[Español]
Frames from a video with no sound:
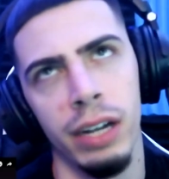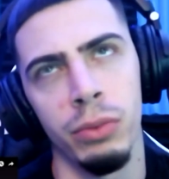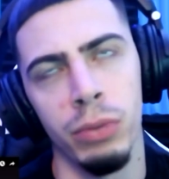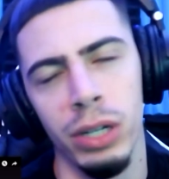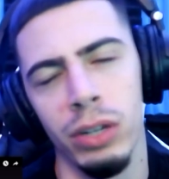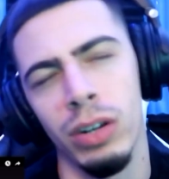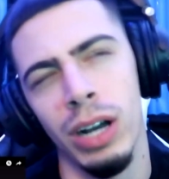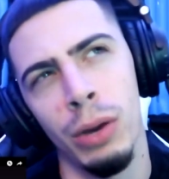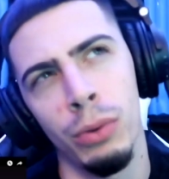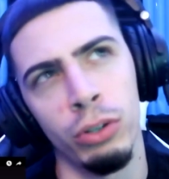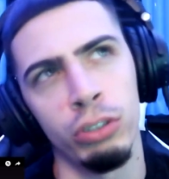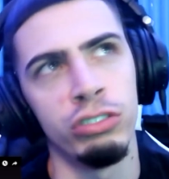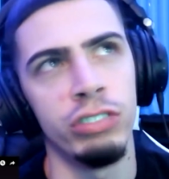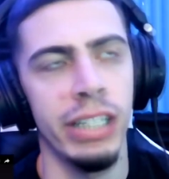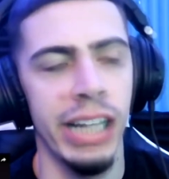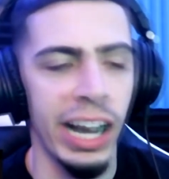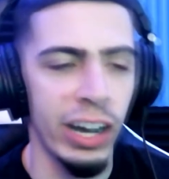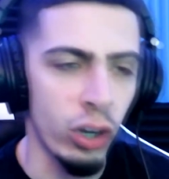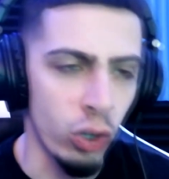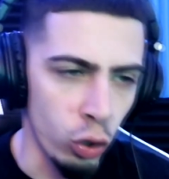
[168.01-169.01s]
Bueno, cabrón, si
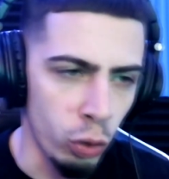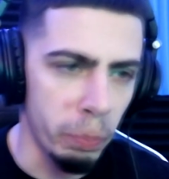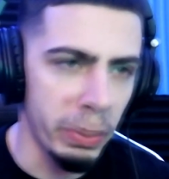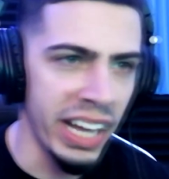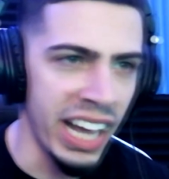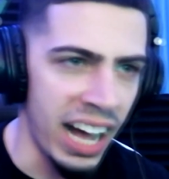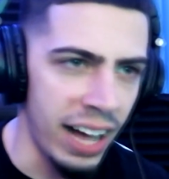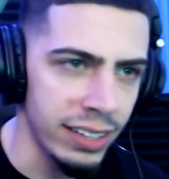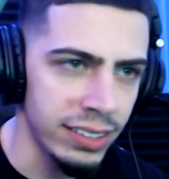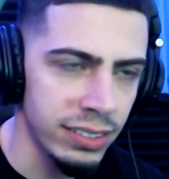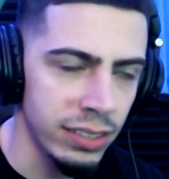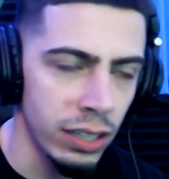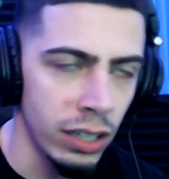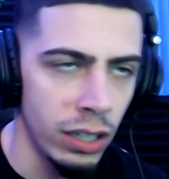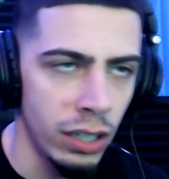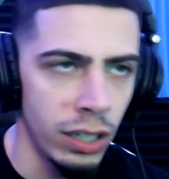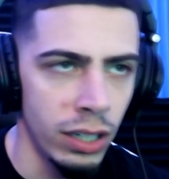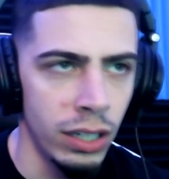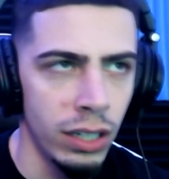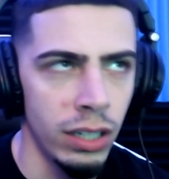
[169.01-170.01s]
las cropeas
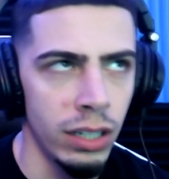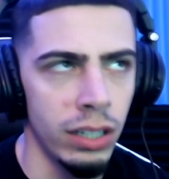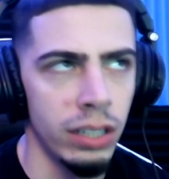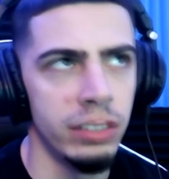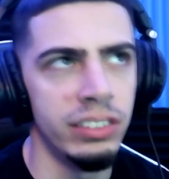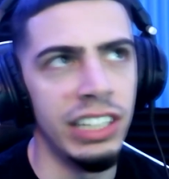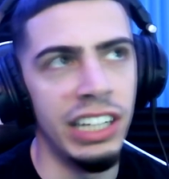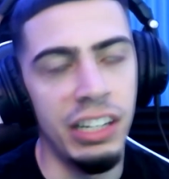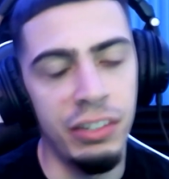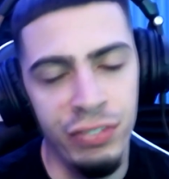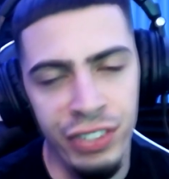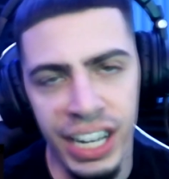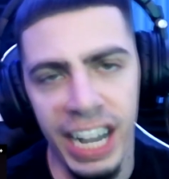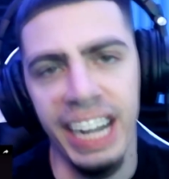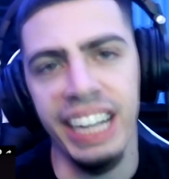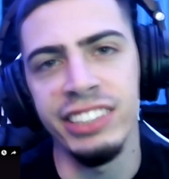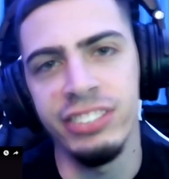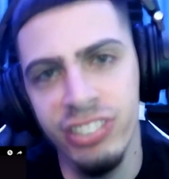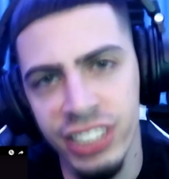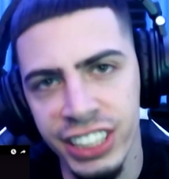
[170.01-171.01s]
significa
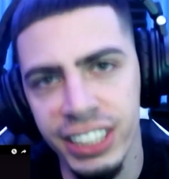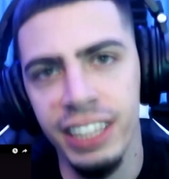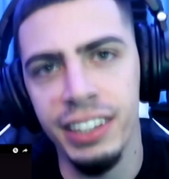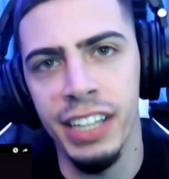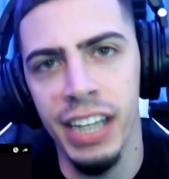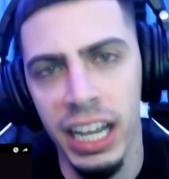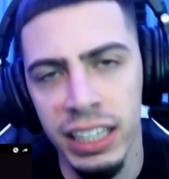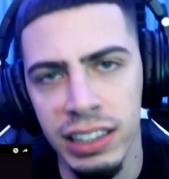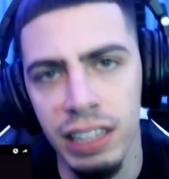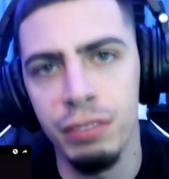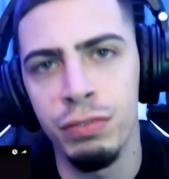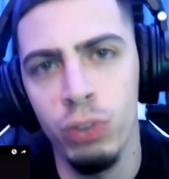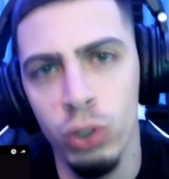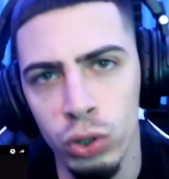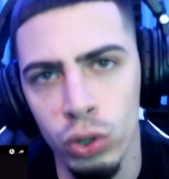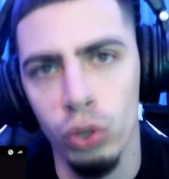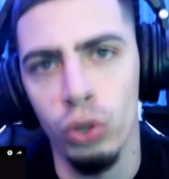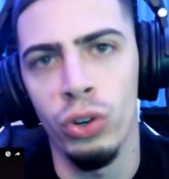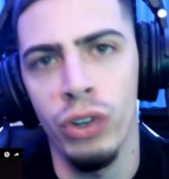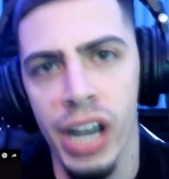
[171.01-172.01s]
que sí te tiraste
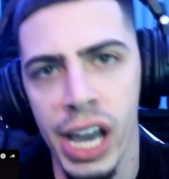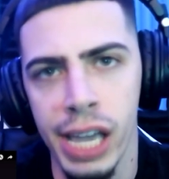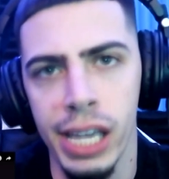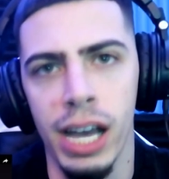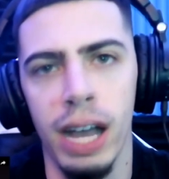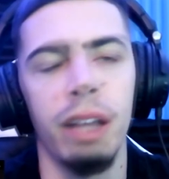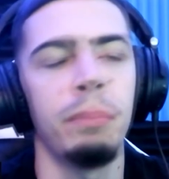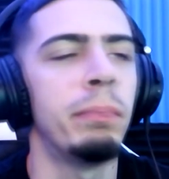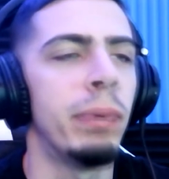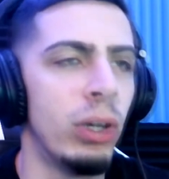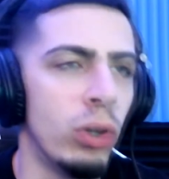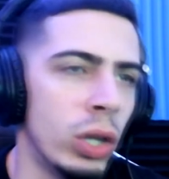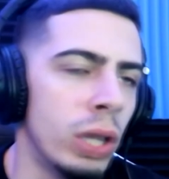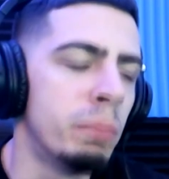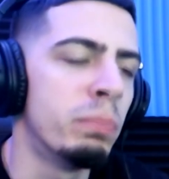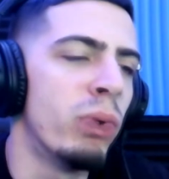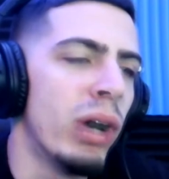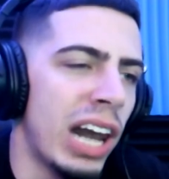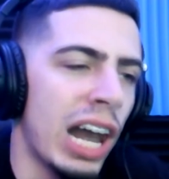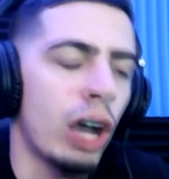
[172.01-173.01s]
foto con ella, pero
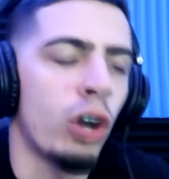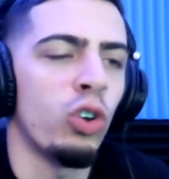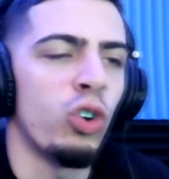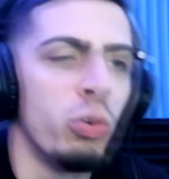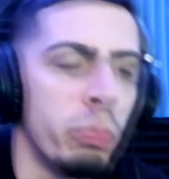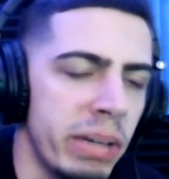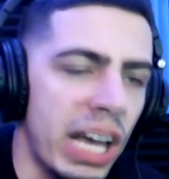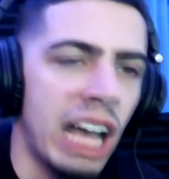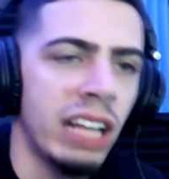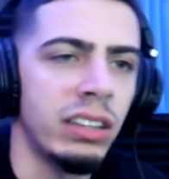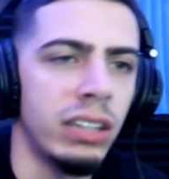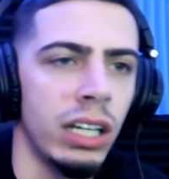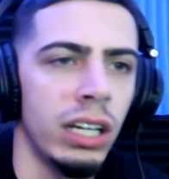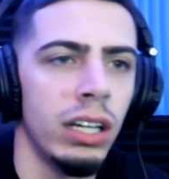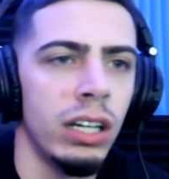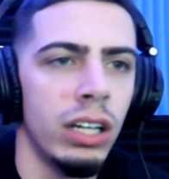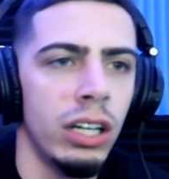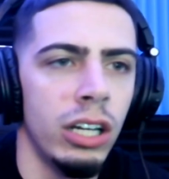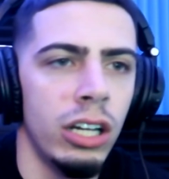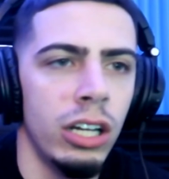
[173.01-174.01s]
después la acropiaste,